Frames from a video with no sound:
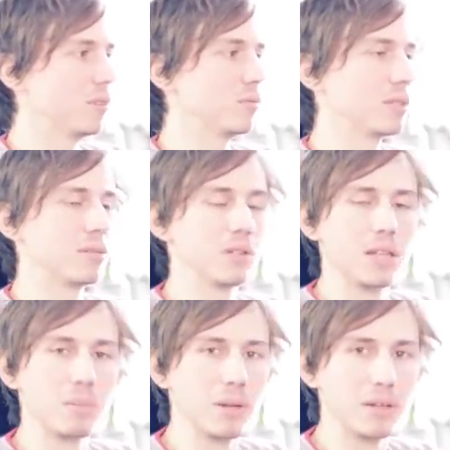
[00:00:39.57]
Vous avez
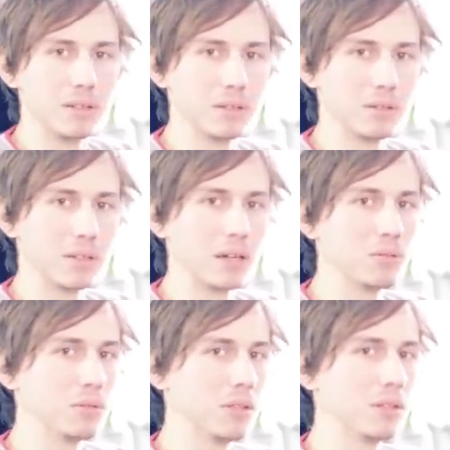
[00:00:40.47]
la playlist Carré
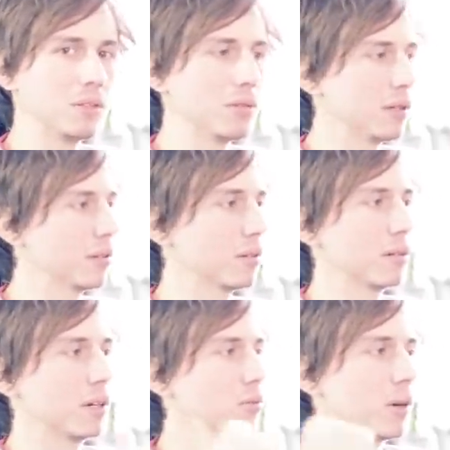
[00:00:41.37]
du Geek qui doit être
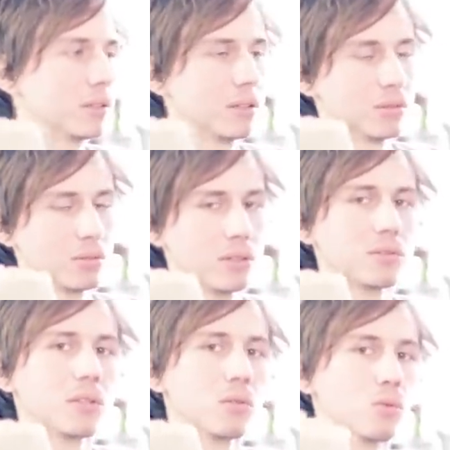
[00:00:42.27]
euh, à droite là sur la
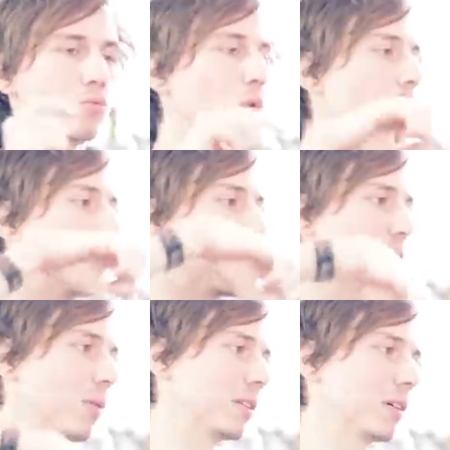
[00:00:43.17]
vidéo ou en bas à
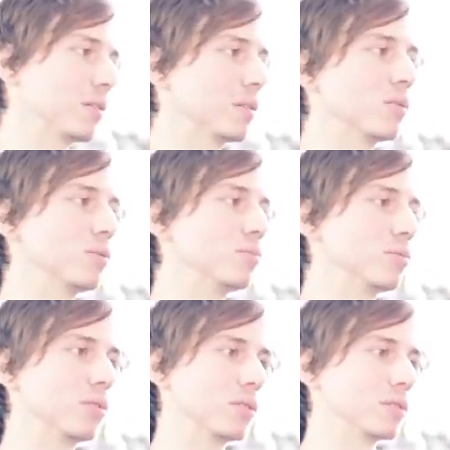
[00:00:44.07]
droite à côté du
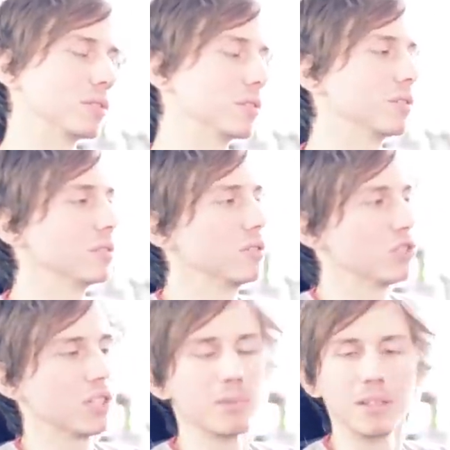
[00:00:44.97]
bouton euh,
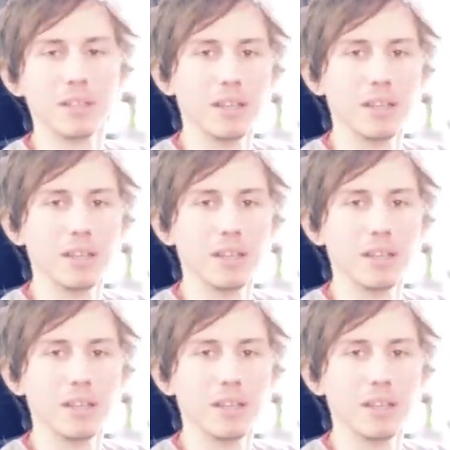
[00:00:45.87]
j'aime.